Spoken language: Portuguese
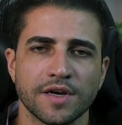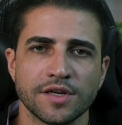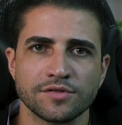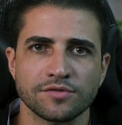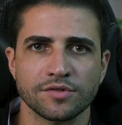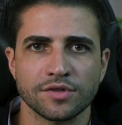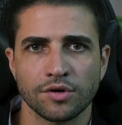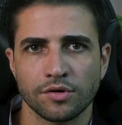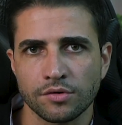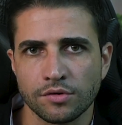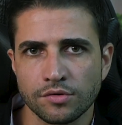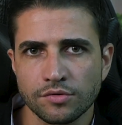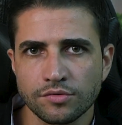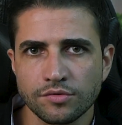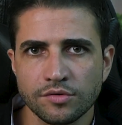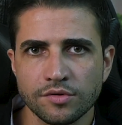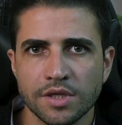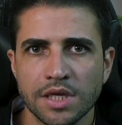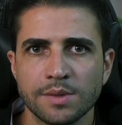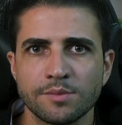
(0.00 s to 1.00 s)
com que ao longo
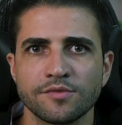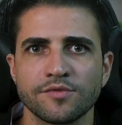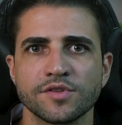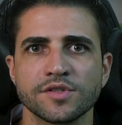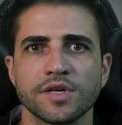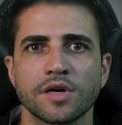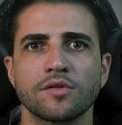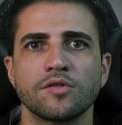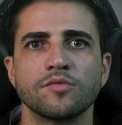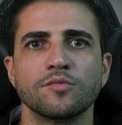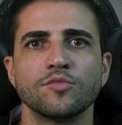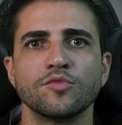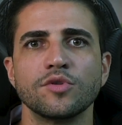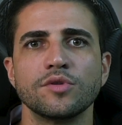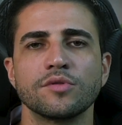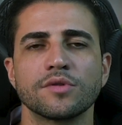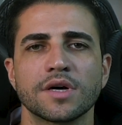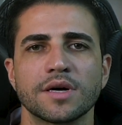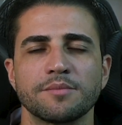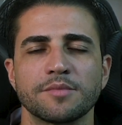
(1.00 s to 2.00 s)
do tempo você
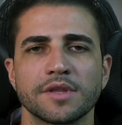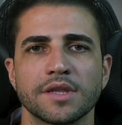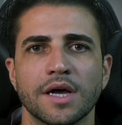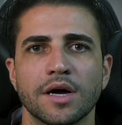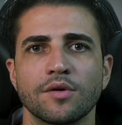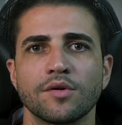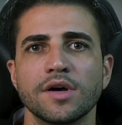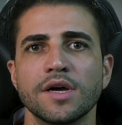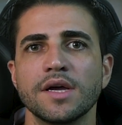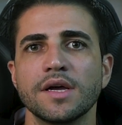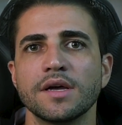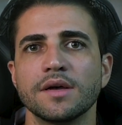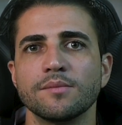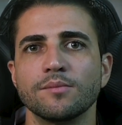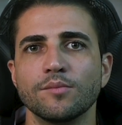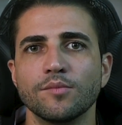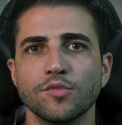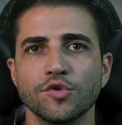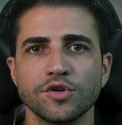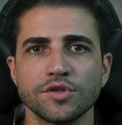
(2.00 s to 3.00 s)
acumule um capital
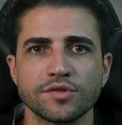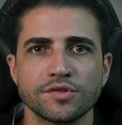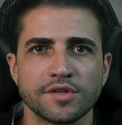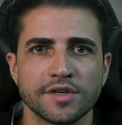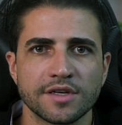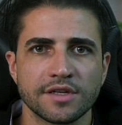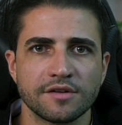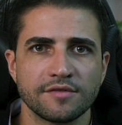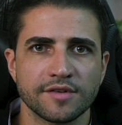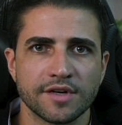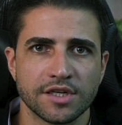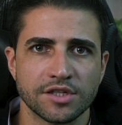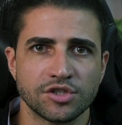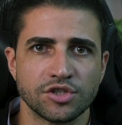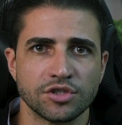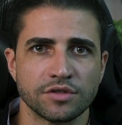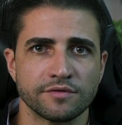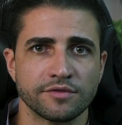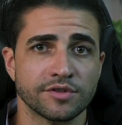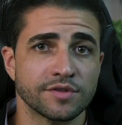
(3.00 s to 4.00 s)
muito
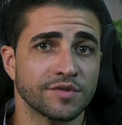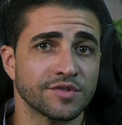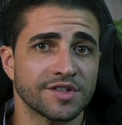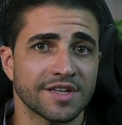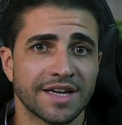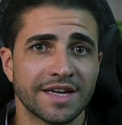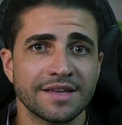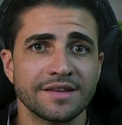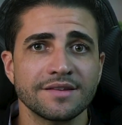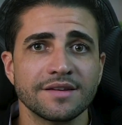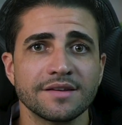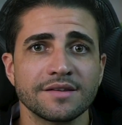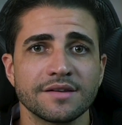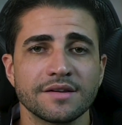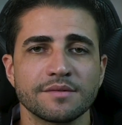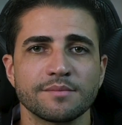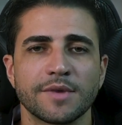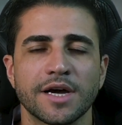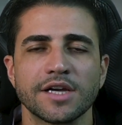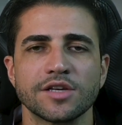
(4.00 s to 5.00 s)
significativo. Se você quer
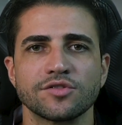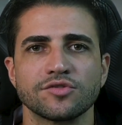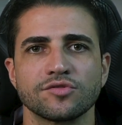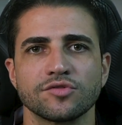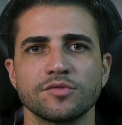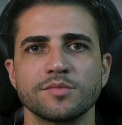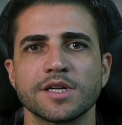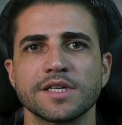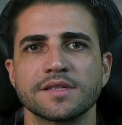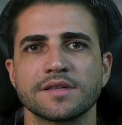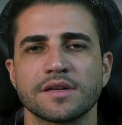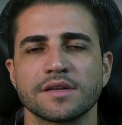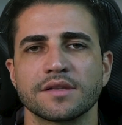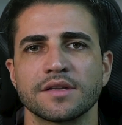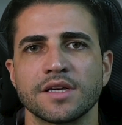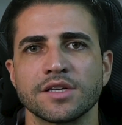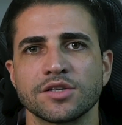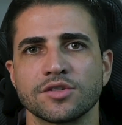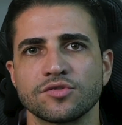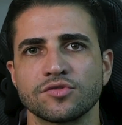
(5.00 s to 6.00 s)
entender mais sobre a
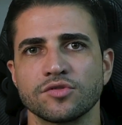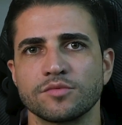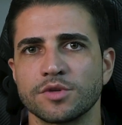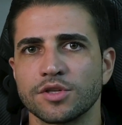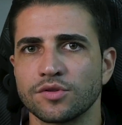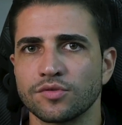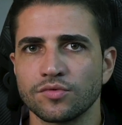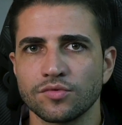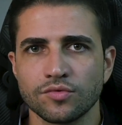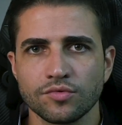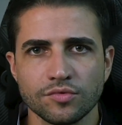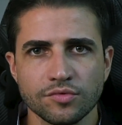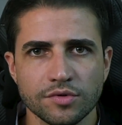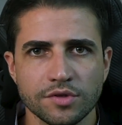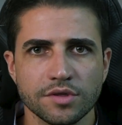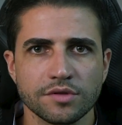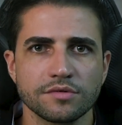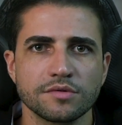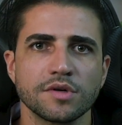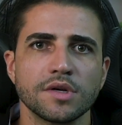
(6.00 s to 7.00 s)
estratégia, sobre tudo
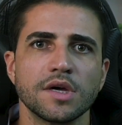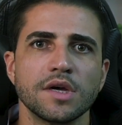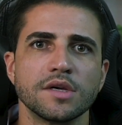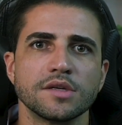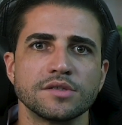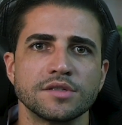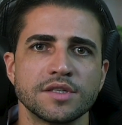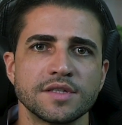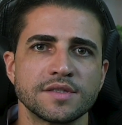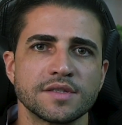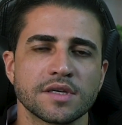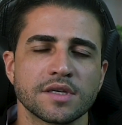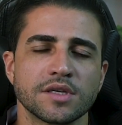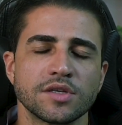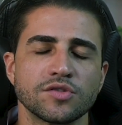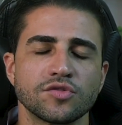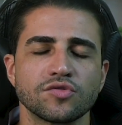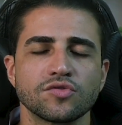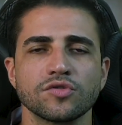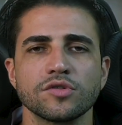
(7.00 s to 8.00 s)
que eu disse
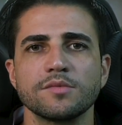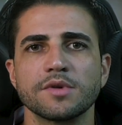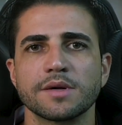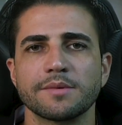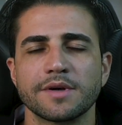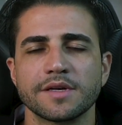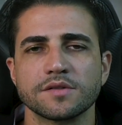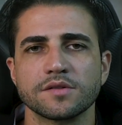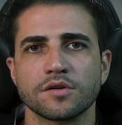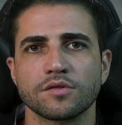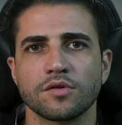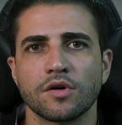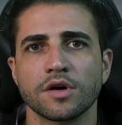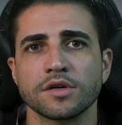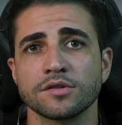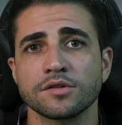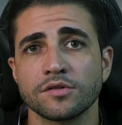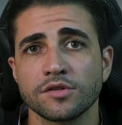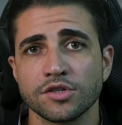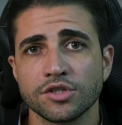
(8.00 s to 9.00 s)
aqui sobre a Master
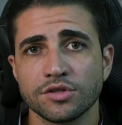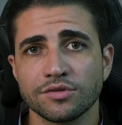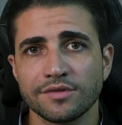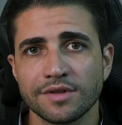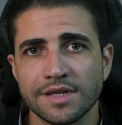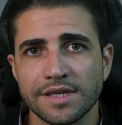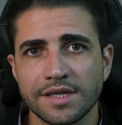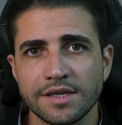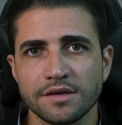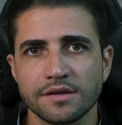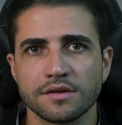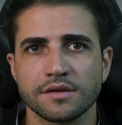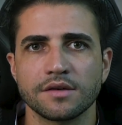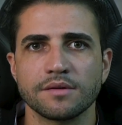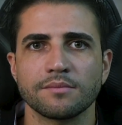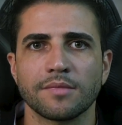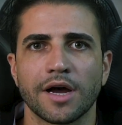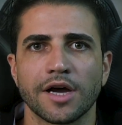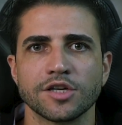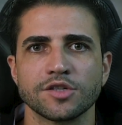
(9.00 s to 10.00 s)
rock eu deixei um link aqui
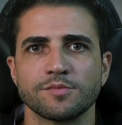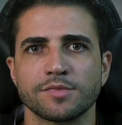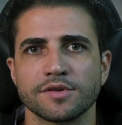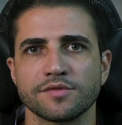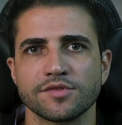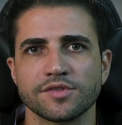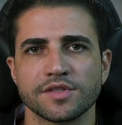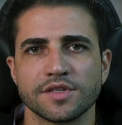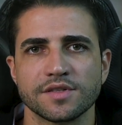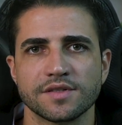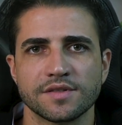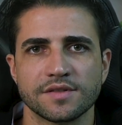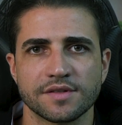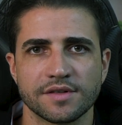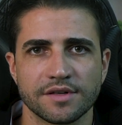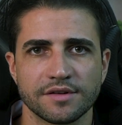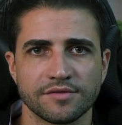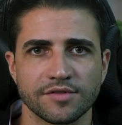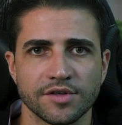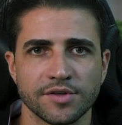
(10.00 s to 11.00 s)
embaixo para você se
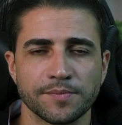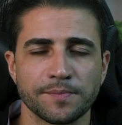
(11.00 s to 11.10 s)
inscrever.